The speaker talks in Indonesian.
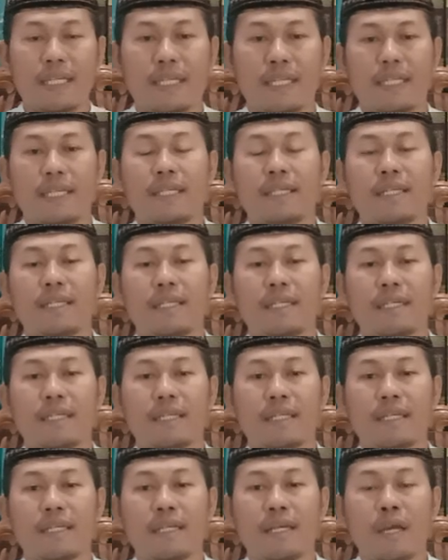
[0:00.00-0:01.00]
ini,
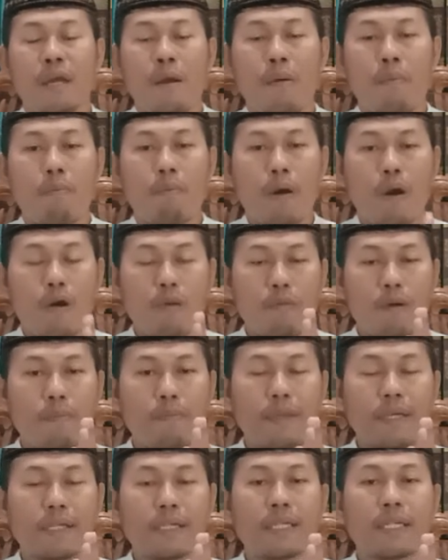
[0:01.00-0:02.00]
mau
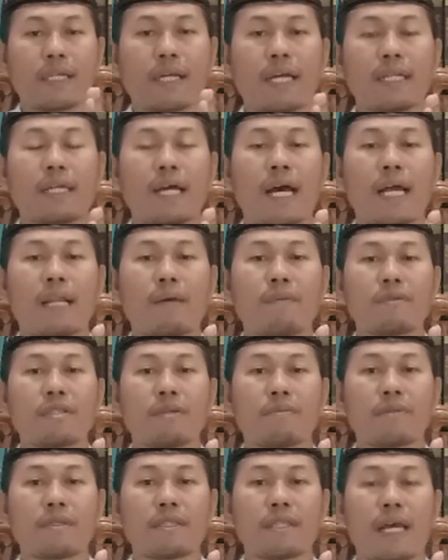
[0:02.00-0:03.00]
memikirkan alam
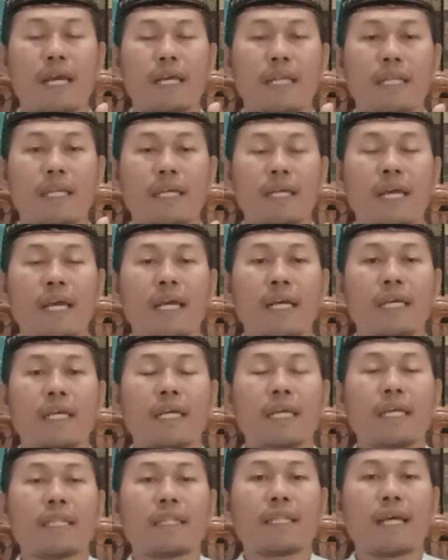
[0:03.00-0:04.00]
semesta ini,
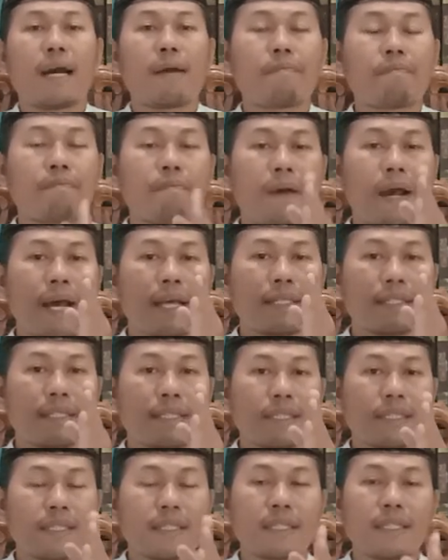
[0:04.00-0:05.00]
kita
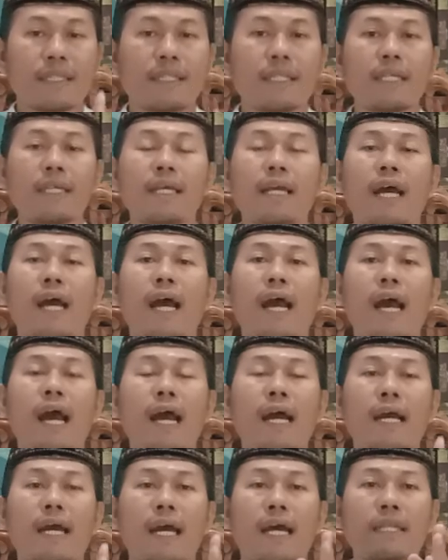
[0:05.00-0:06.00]
pasti
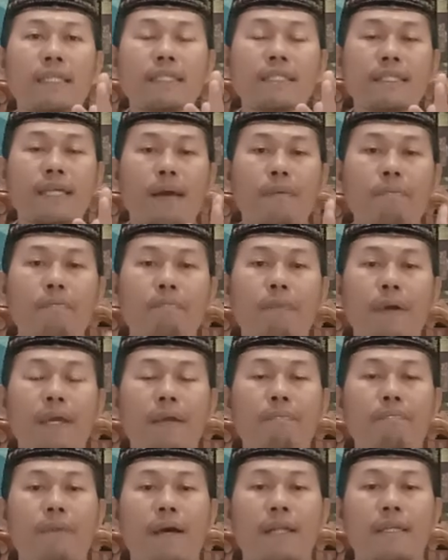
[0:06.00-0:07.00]
akan
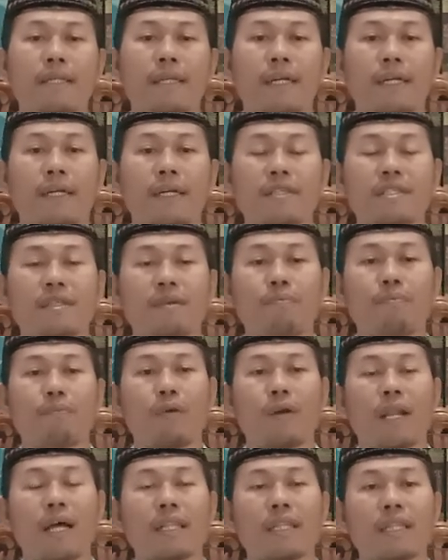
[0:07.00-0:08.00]
sampai pada
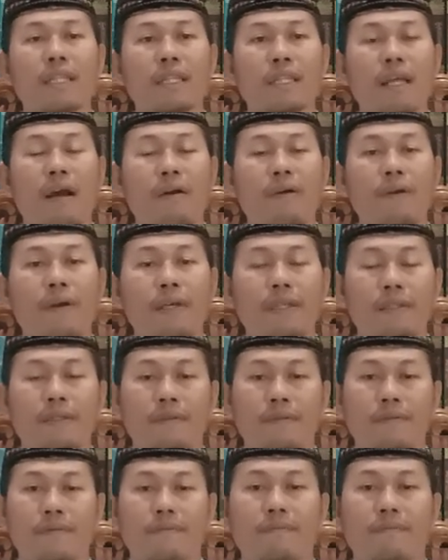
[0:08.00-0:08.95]
kesimpulan tauhid.